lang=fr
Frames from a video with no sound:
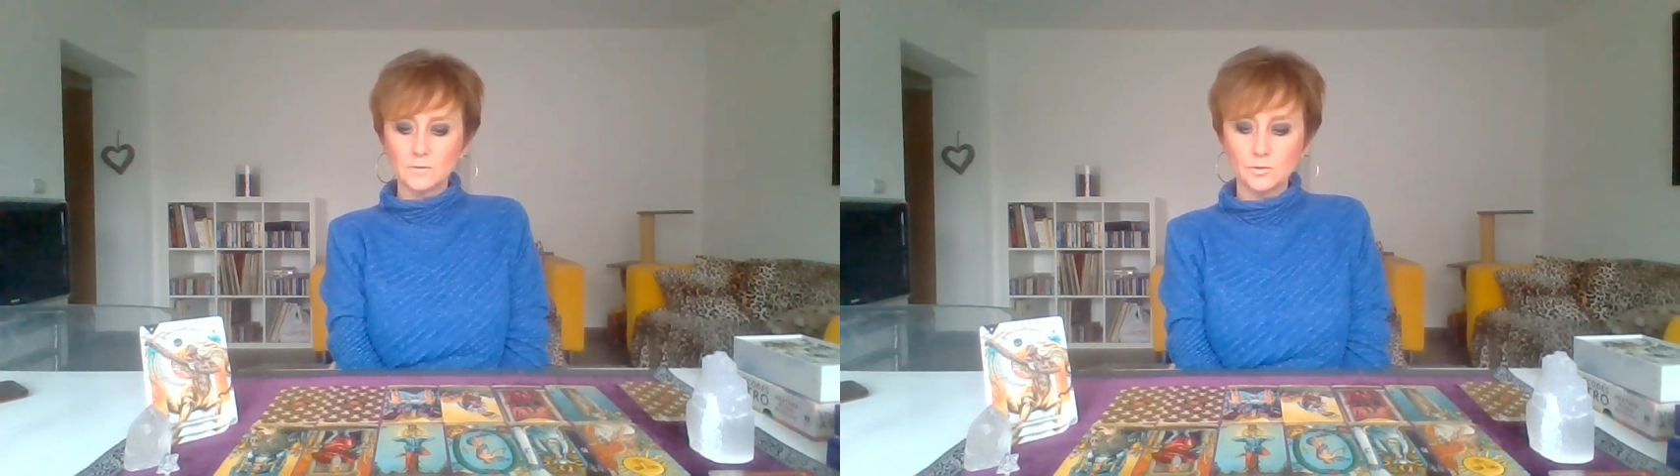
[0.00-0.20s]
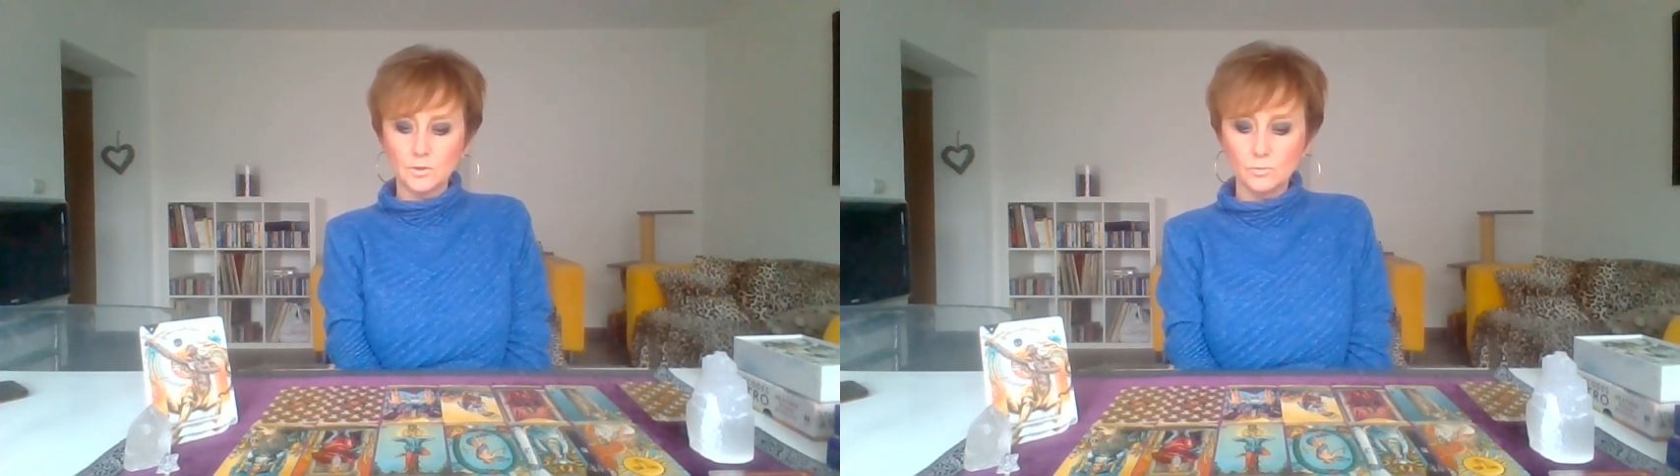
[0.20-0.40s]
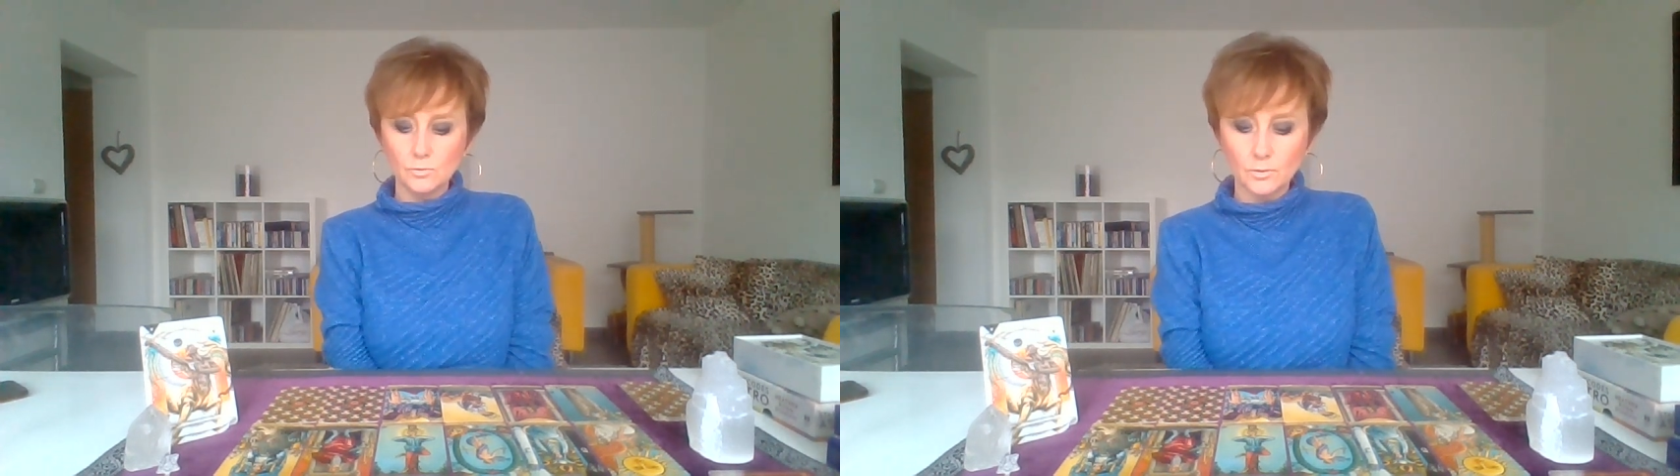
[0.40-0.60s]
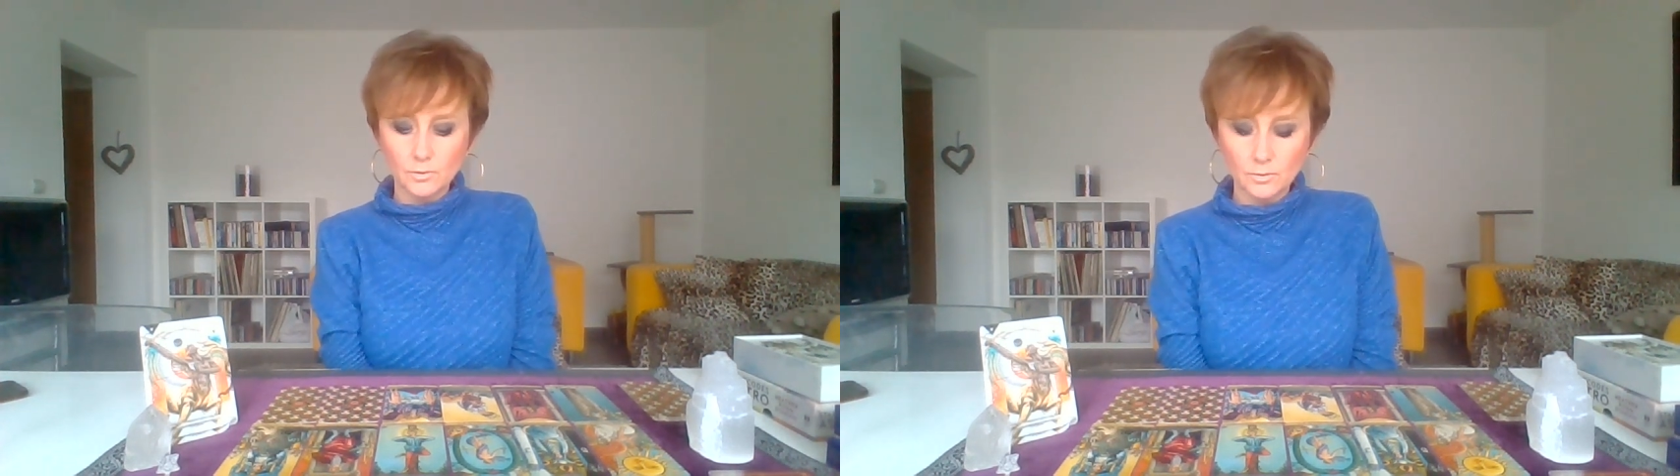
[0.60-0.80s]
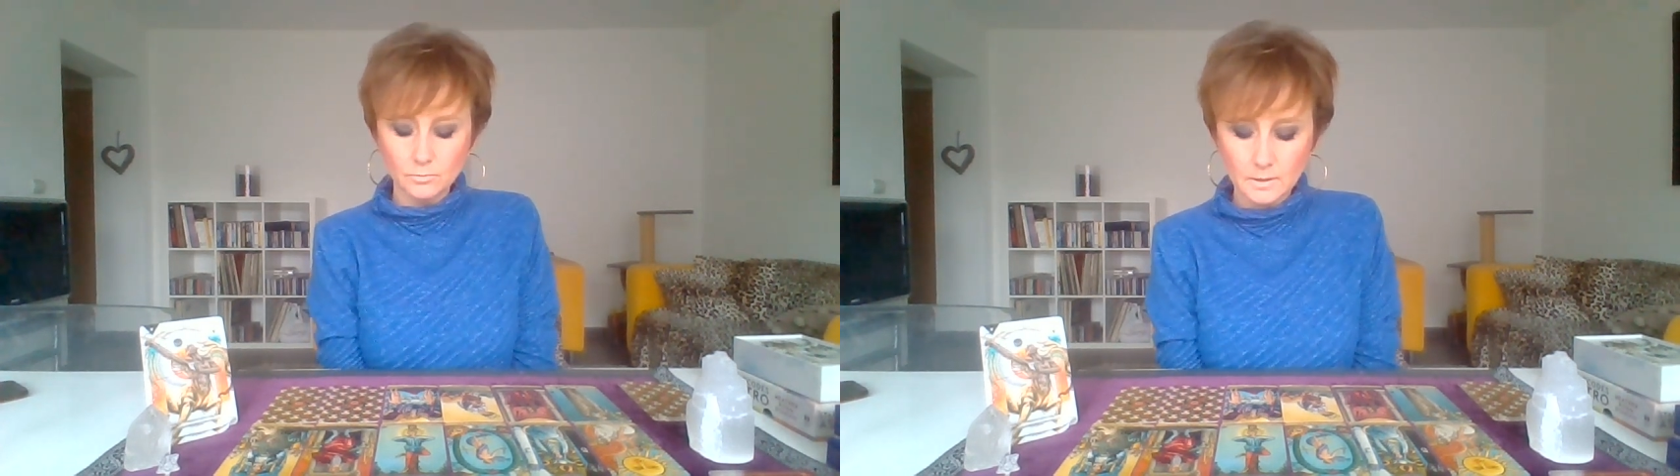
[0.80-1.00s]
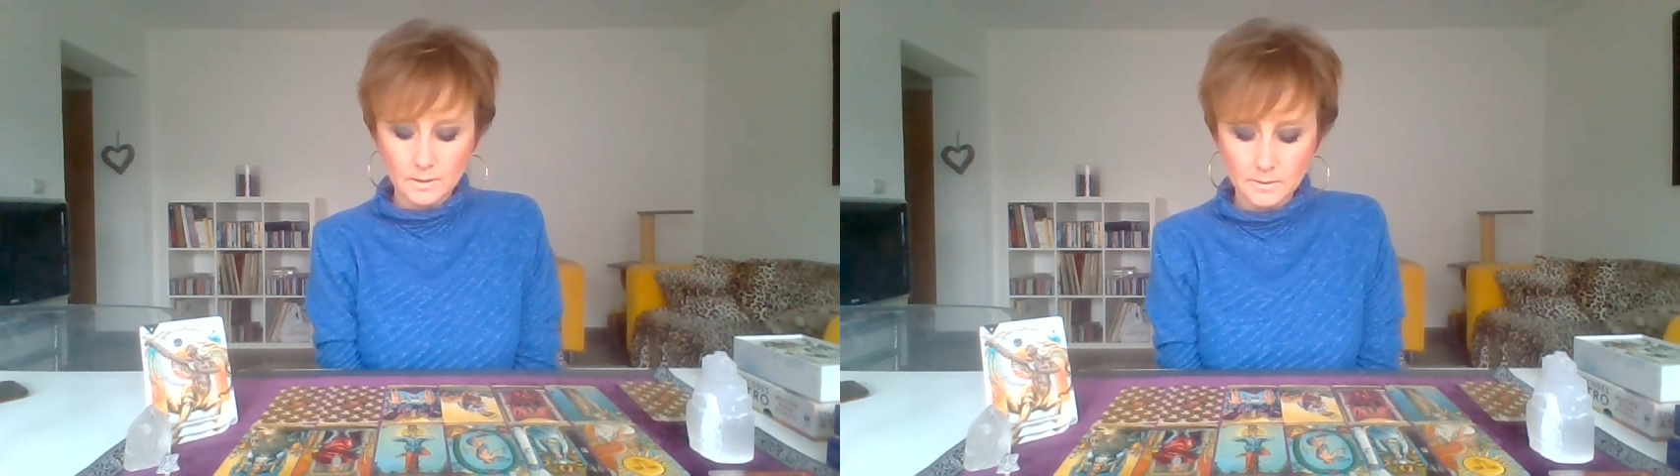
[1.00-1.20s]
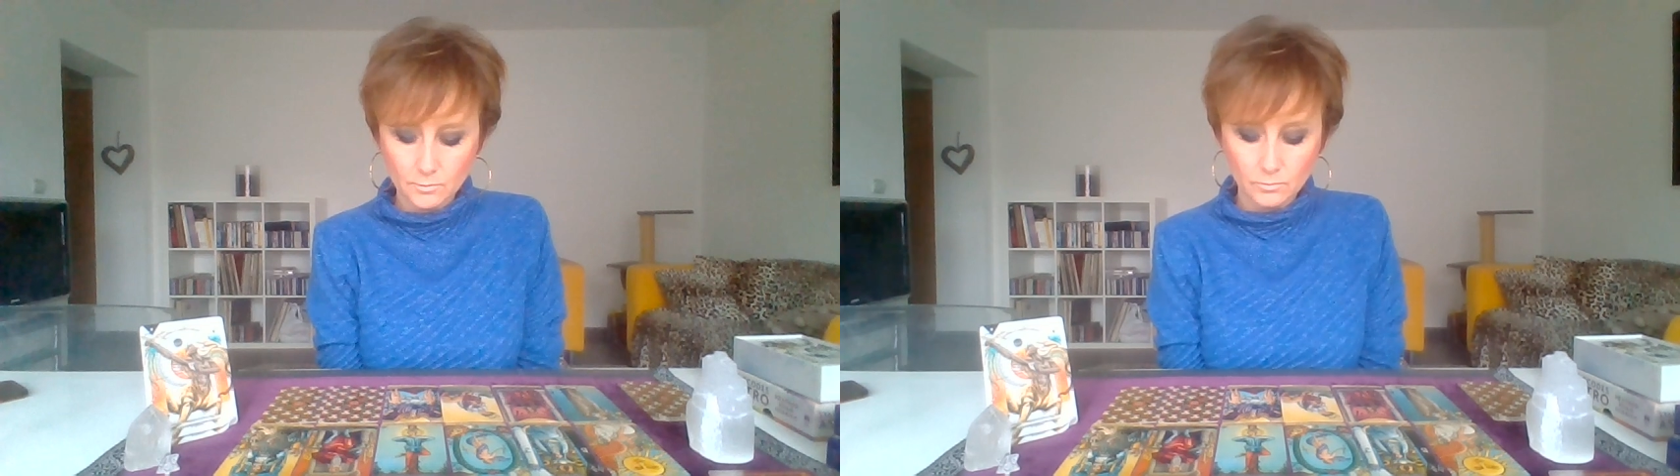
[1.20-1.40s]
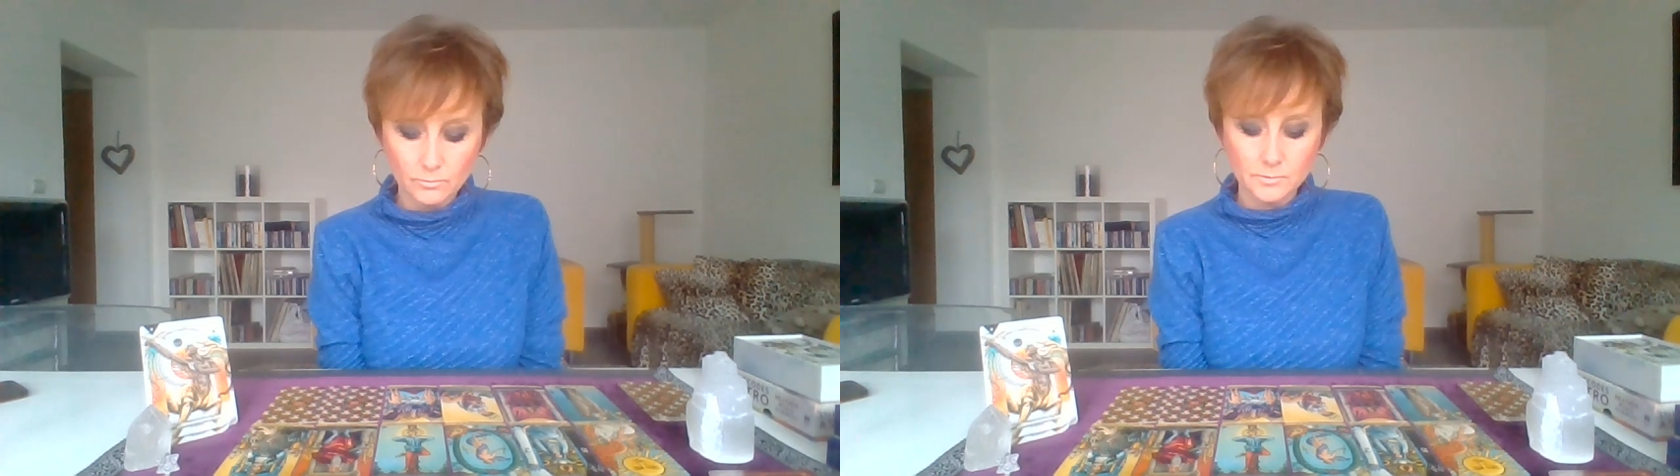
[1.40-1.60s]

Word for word: est-ce que j'écoute le cœur ou la raison.